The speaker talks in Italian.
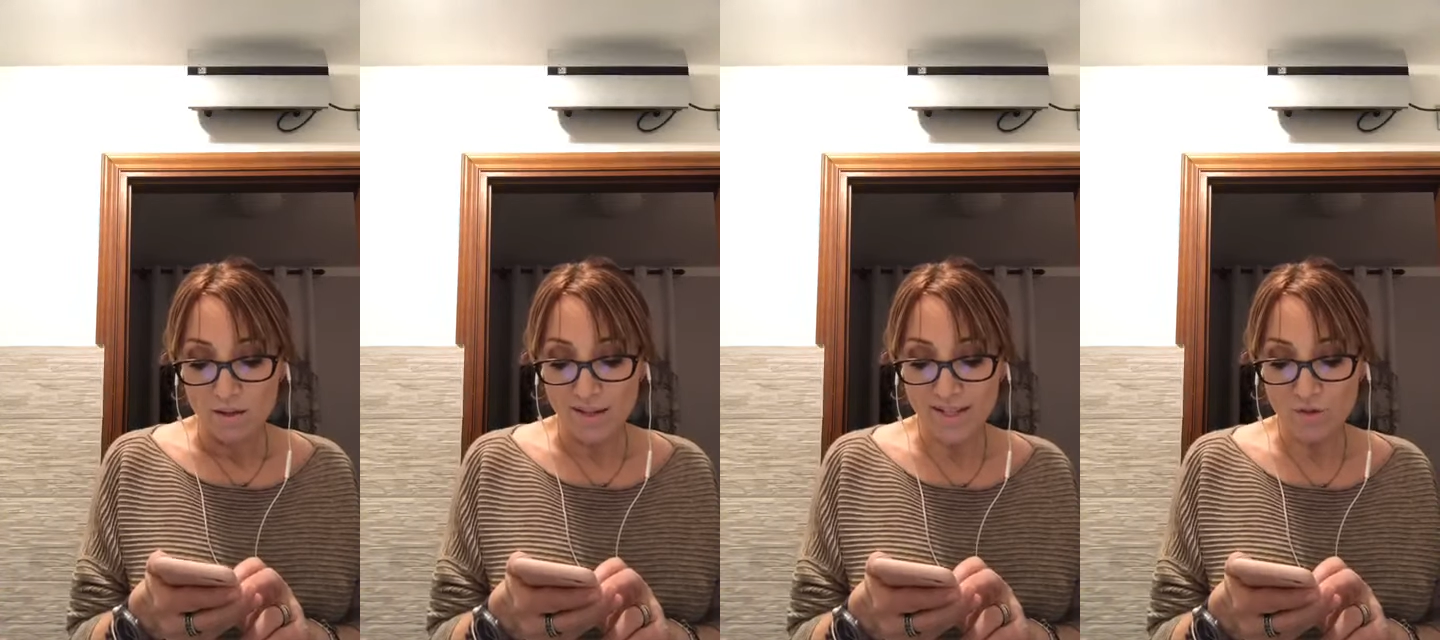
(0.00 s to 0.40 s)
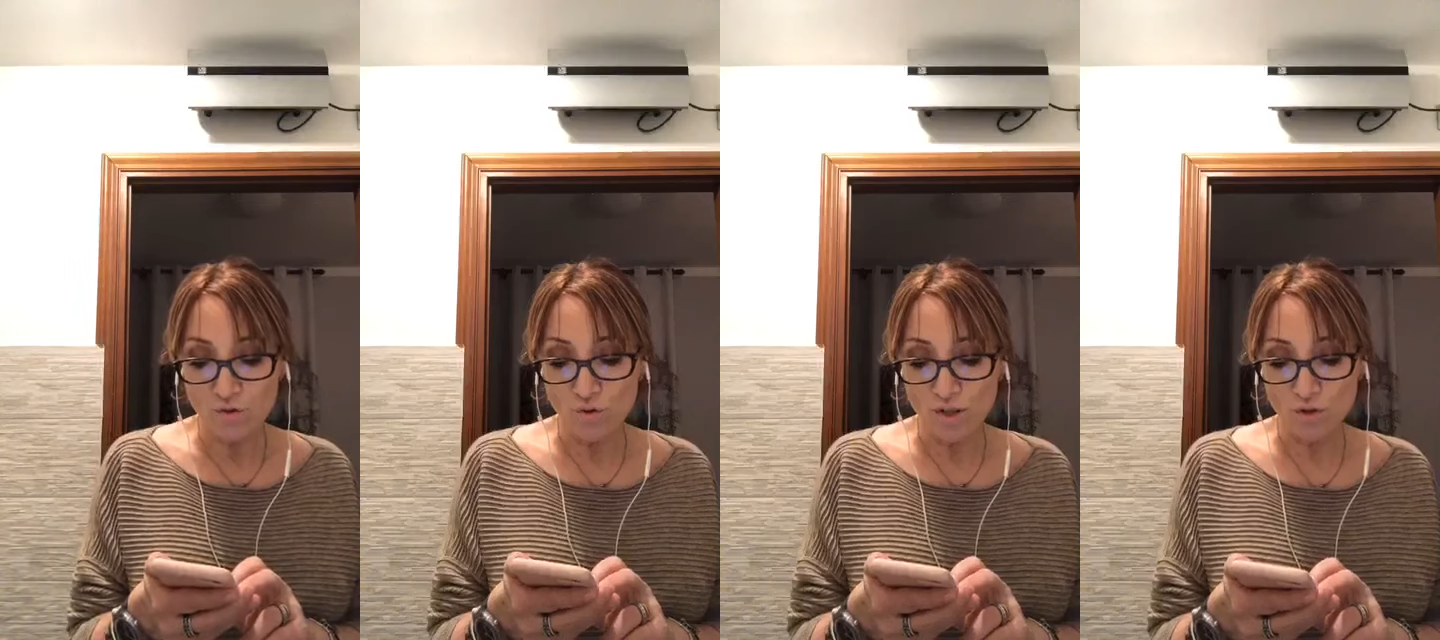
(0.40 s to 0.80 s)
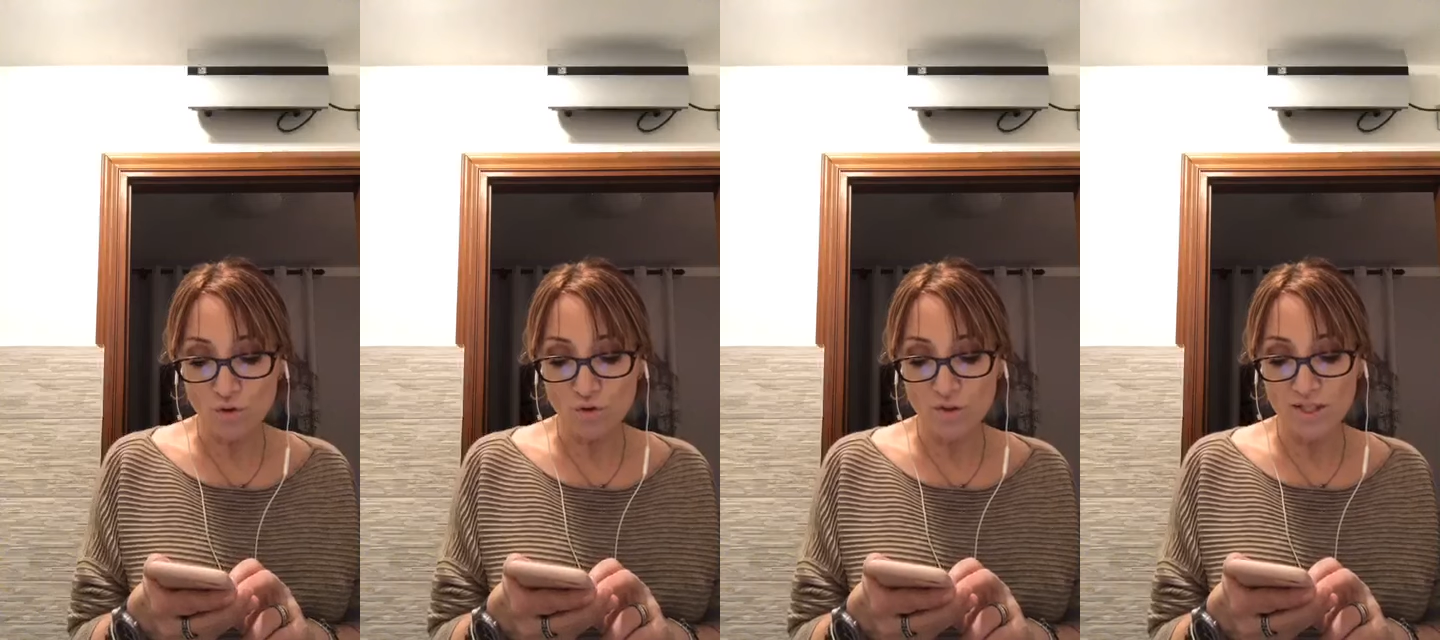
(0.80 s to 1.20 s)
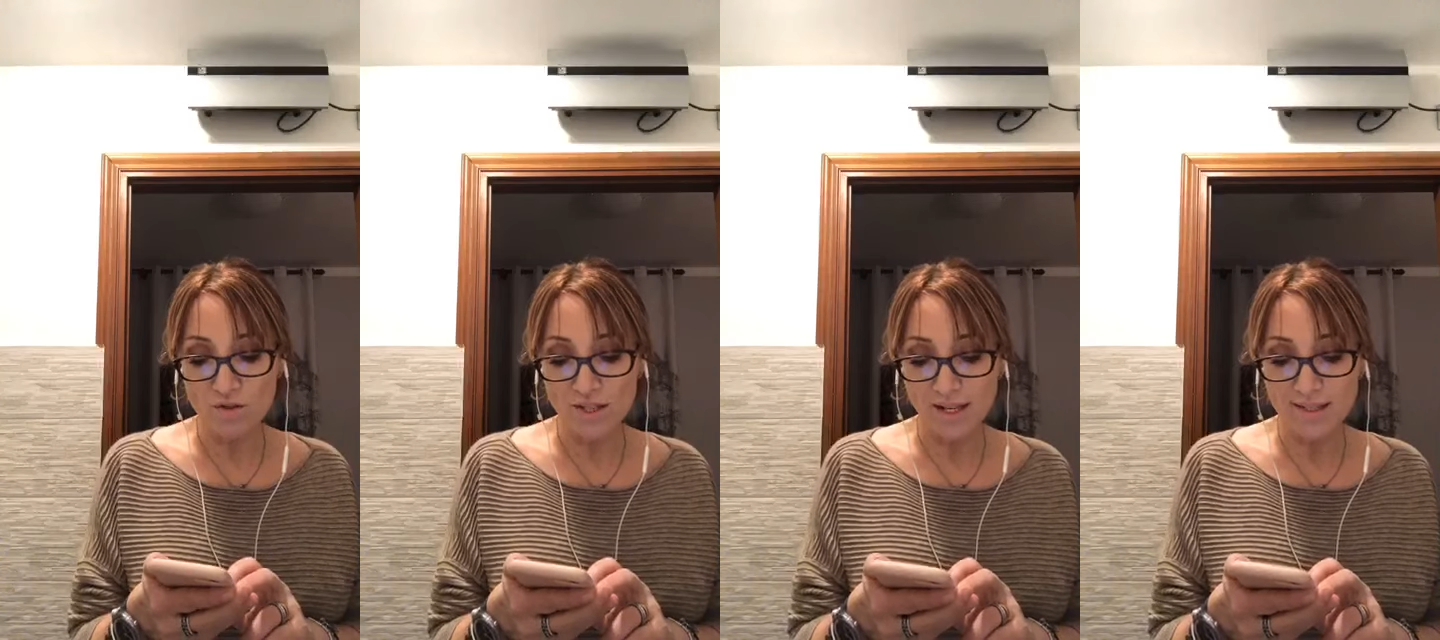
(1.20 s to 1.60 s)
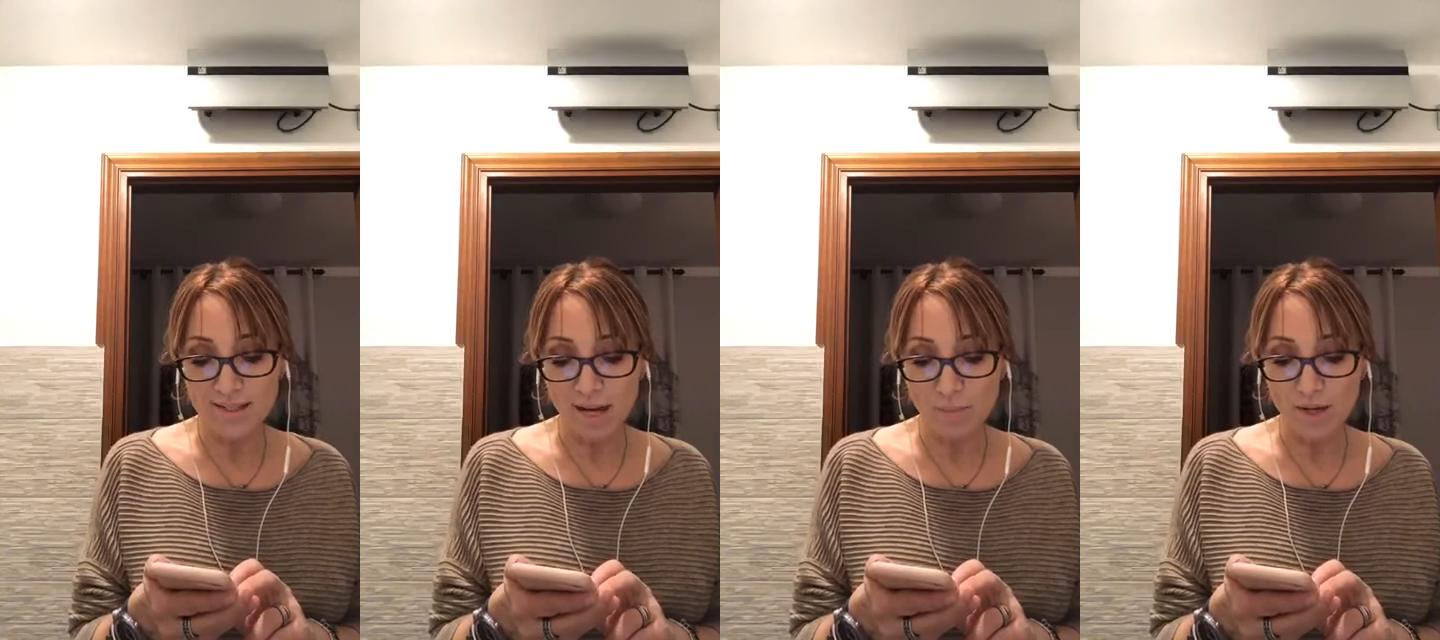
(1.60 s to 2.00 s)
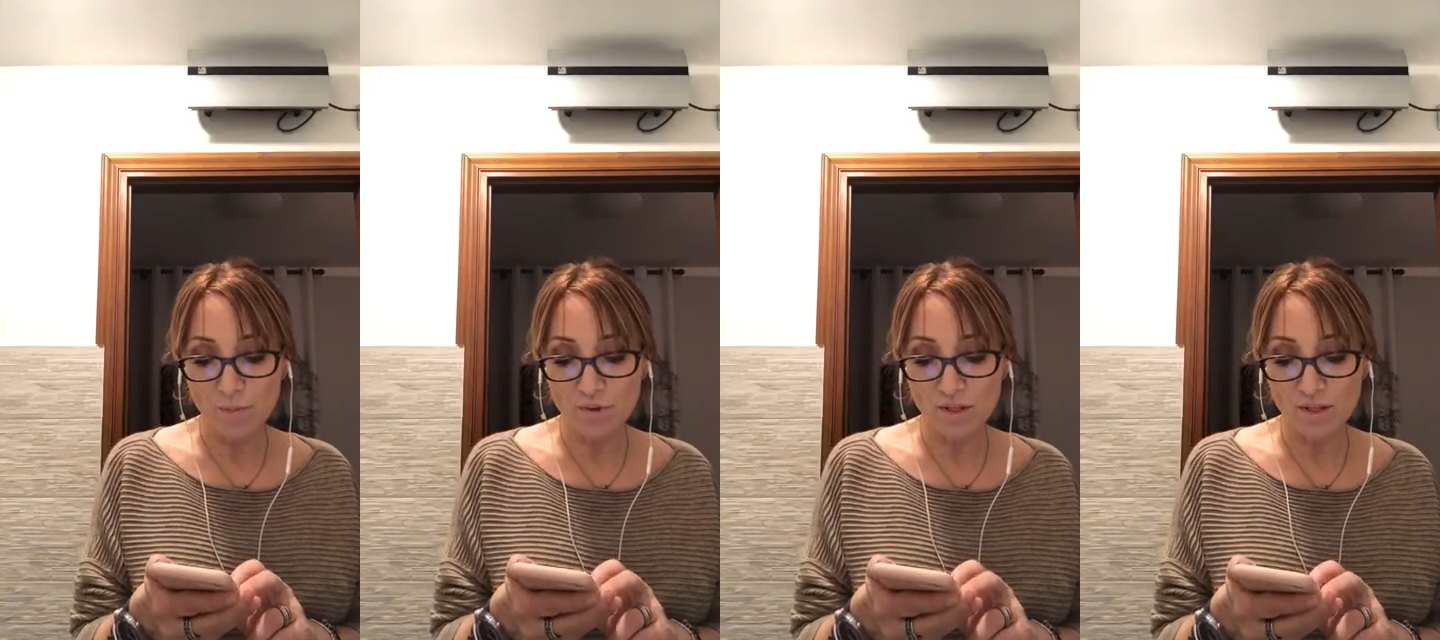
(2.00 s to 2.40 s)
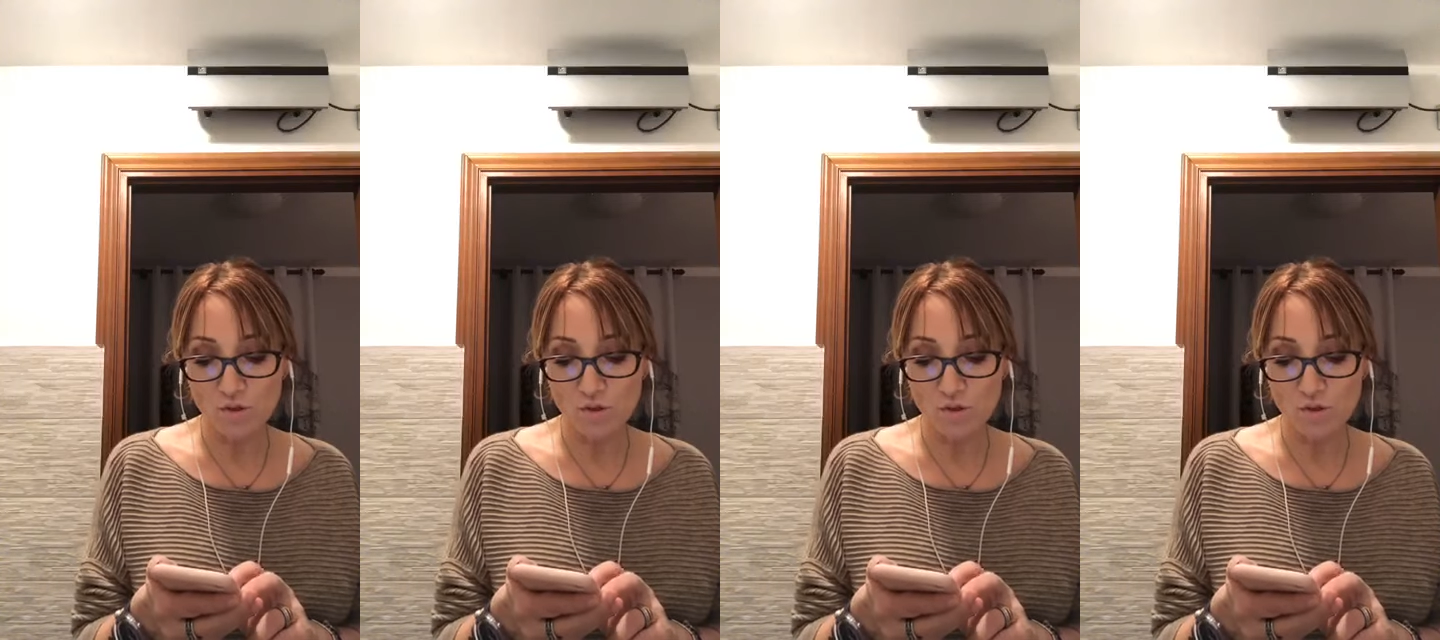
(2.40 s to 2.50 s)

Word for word: rendono a nostro giudizio irrealizzabile poter